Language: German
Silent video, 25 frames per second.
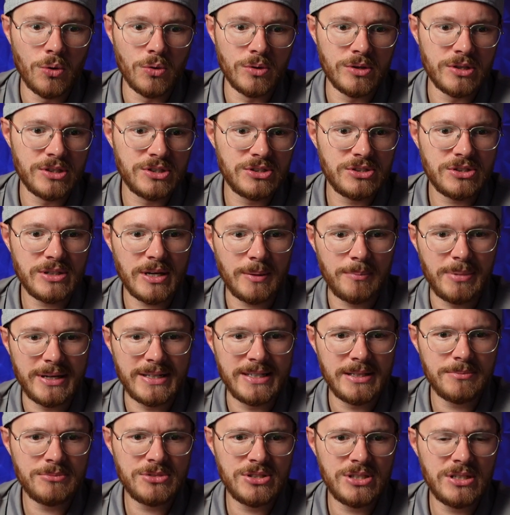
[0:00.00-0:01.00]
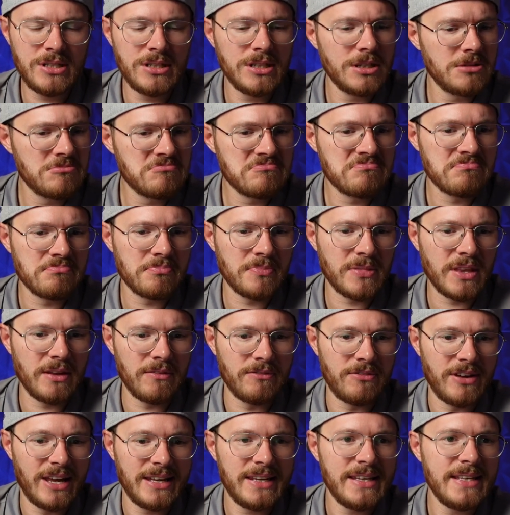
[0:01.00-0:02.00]
und ja, bei dem Titel
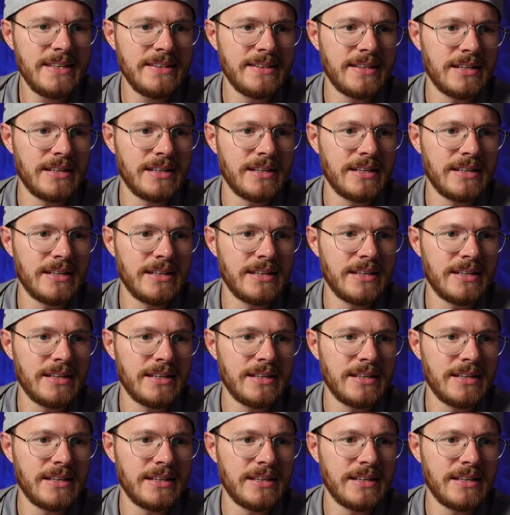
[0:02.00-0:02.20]
werde ich